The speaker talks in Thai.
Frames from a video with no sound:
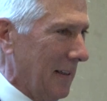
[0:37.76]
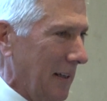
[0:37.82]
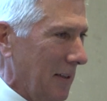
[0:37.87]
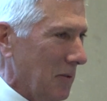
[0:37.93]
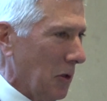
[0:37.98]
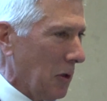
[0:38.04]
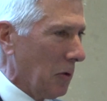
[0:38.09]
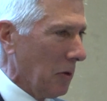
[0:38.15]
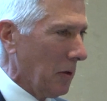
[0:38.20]
ชน์
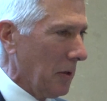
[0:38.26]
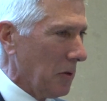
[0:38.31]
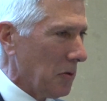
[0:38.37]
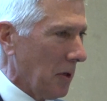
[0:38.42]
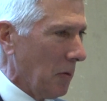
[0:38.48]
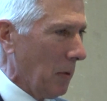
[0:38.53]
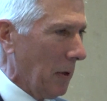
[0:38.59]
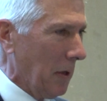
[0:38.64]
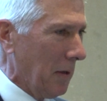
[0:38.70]
แล้วก็อำ
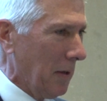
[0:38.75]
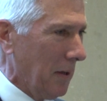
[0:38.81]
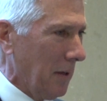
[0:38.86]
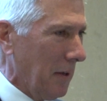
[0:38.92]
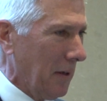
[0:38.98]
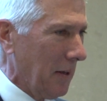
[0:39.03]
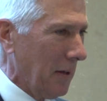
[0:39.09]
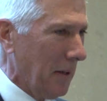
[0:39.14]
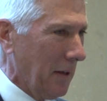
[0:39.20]
นวยความสะด
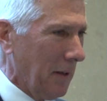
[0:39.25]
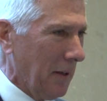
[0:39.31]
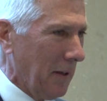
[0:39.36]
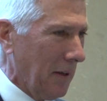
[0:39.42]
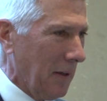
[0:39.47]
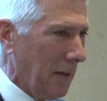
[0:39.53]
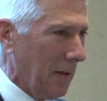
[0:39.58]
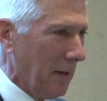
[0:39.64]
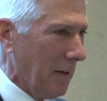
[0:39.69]
วกใน
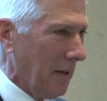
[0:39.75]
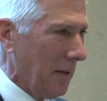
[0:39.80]
การลง